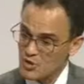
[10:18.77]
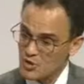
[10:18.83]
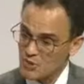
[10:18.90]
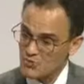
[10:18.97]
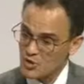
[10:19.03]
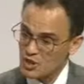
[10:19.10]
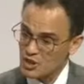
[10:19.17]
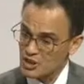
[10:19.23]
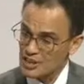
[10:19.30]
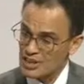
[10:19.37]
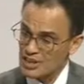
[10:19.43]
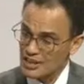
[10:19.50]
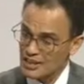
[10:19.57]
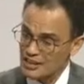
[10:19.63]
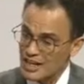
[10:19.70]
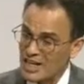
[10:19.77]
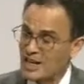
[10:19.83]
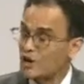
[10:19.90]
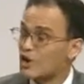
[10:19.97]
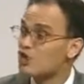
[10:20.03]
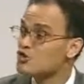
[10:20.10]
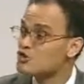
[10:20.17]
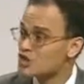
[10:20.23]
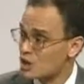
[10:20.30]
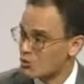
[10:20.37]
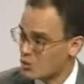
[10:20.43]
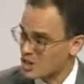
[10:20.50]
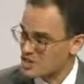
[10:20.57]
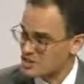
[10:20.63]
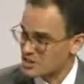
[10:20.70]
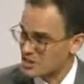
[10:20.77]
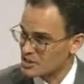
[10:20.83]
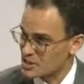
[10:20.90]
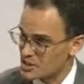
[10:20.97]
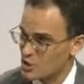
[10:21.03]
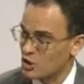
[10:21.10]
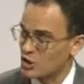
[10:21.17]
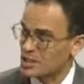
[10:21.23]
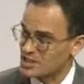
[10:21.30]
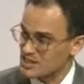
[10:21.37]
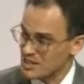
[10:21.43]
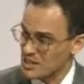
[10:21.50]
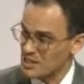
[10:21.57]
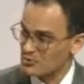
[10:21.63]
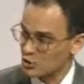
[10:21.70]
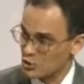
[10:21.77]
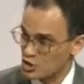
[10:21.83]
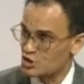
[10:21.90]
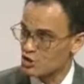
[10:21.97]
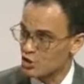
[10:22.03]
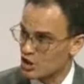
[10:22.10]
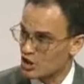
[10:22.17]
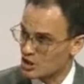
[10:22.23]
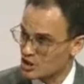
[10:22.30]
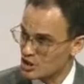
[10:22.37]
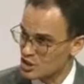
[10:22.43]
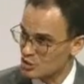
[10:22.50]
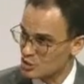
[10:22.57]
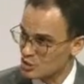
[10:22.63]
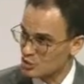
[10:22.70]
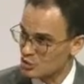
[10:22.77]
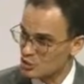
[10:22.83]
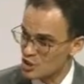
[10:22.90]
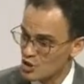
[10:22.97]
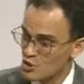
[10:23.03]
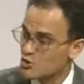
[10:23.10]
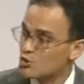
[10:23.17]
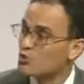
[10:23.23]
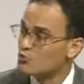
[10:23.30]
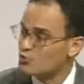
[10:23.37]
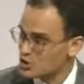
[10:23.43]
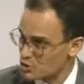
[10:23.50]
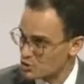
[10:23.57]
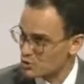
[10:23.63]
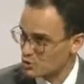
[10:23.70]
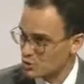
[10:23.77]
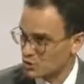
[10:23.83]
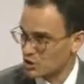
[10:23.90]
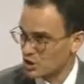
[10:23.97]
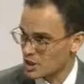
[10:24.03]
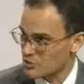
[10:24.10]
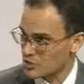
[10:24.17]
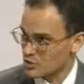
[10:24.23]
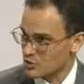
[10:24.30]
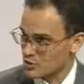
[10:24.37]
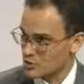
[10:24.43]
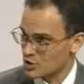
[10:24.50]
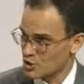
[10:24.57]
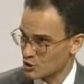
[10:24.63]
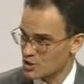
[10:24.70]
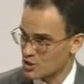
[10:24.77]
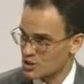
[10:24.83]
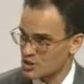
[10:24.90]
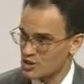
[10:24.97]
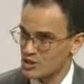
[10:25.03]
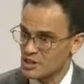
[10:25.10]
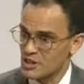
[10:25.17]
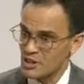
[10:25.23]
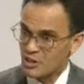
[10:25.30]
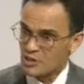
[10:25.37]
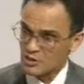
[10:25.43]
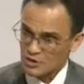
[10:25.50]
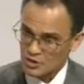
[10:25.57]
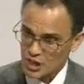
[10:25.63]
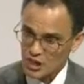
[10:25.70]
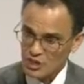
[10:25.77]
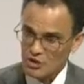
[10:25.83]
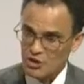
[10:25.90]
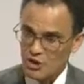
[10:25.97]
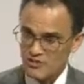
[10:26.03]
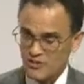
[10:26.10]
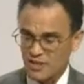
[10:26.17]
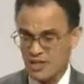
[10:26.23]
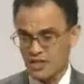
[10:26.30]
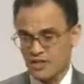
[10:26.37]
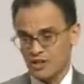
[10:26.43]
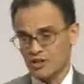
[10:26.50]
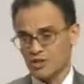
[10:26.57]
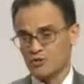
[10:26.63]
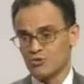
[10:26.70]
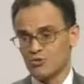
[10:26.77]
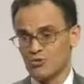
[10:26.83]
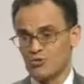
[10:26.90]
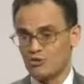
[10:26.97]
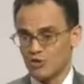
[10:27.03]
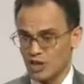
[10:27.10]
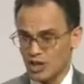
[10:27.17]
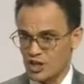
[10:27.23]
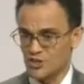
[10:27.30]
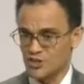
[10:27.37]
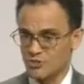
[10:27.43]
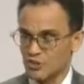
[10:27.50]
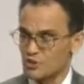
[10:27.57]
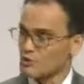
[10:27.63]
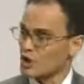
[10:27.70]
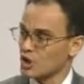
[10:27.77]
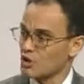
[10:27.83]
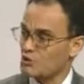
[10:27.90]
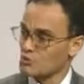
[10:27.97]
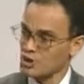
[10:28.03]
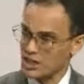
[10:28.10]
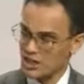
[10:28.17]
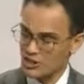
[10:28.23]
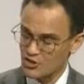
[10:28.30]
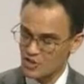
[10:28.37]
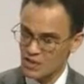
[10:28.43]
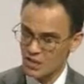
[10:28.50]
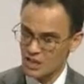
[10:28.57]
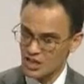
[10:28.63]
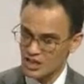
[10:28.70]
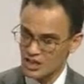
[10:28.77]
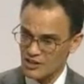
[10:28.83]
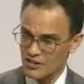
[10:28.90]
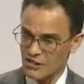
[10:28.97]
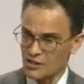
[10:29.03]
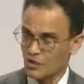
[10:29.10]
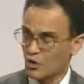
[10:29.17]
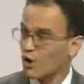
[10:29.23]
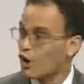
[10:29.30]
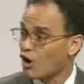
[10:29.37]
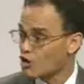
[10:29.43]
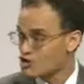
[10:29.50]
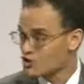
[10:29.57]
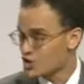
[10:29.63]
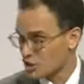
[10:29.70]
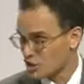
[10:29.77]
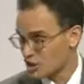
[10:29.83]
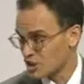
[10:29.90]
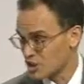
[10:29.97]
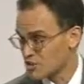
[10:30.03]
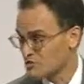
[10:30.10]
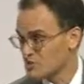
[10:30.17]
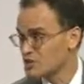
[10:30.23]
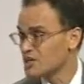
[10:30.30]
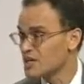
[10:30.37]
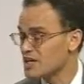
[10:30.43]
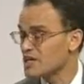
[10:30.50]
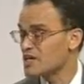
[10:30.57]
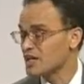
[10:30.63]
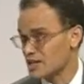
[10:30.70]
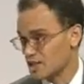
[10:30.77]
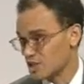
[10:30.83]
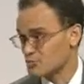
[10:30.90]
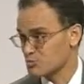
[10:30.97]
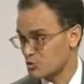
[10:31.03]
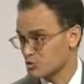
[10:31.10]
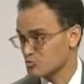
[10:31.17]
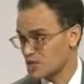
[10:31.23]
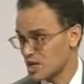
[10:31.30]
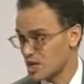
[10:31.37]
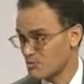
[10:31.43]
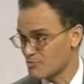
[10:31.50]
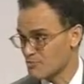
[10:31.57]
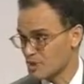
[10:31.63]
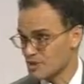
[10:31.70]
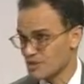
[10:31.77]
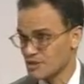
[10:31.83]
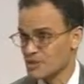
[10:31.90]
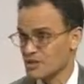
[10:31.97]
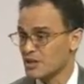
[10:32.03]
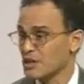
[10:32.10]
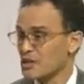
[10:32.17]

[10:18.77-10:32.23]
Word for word: eh, della, delle conseguenze di ciò che scrivo, di ciò che dico certo. sul vissuto delle persone. Quindi tendo a fare un giornalismo ed una comunicazione che siano oggettivi e responsabili.